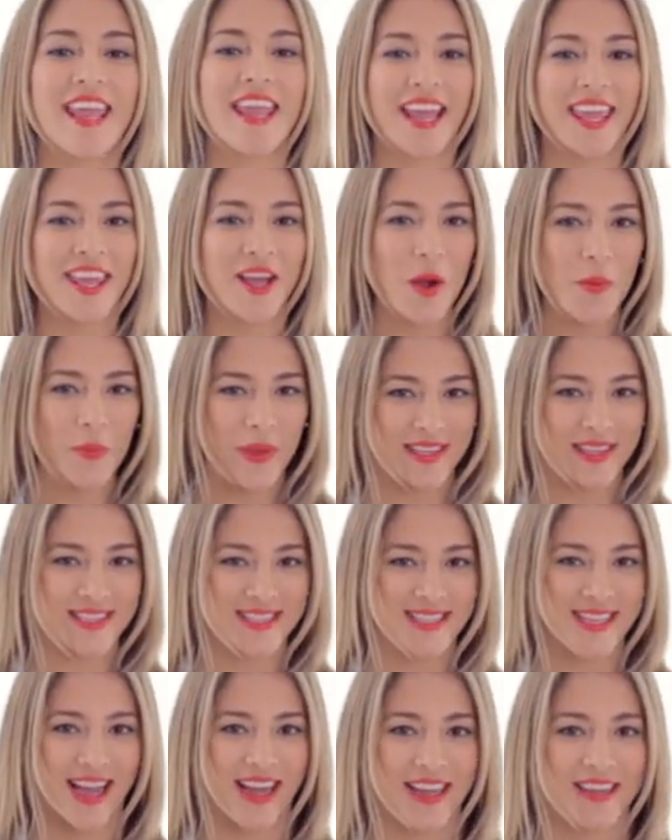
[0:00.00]
y aquí
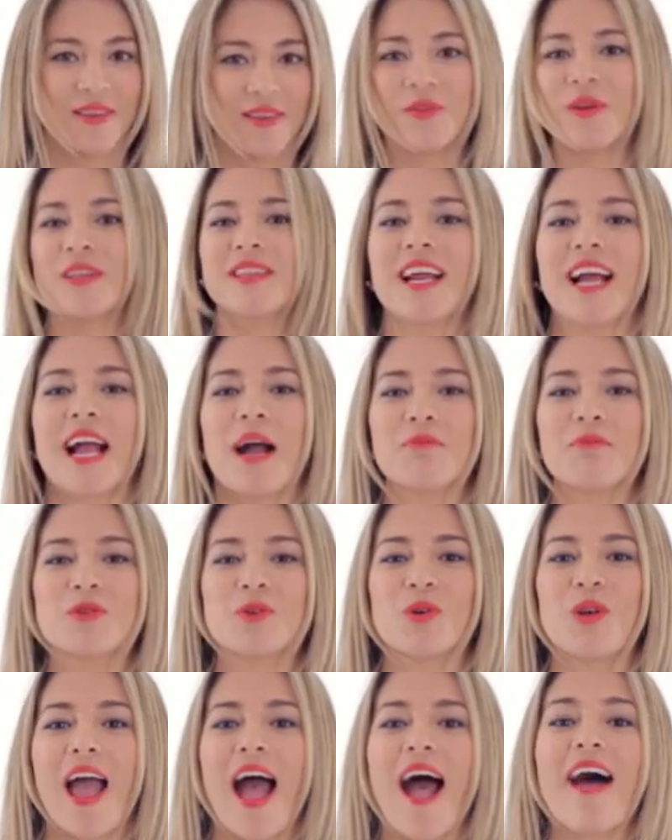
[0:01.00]
comienza nuestra
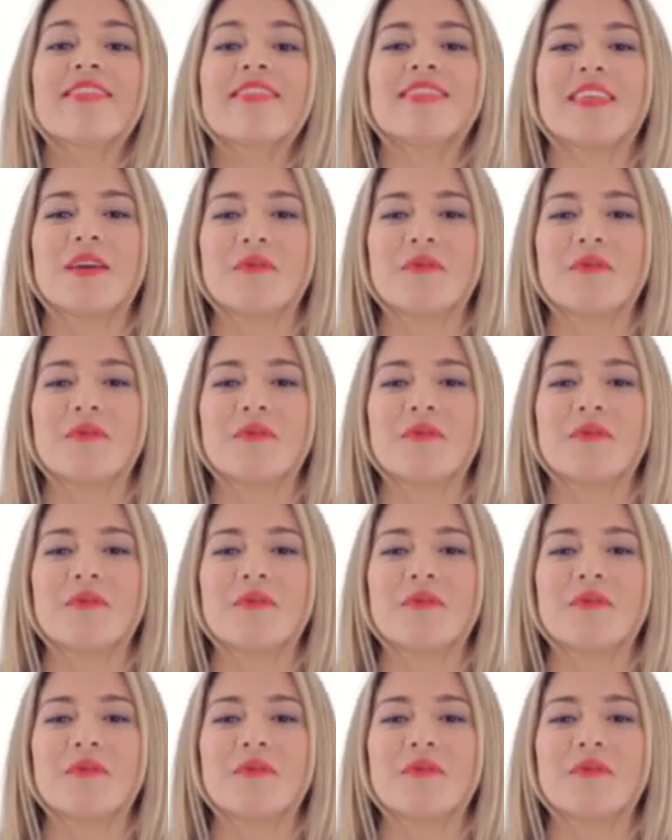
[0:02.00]
cápsula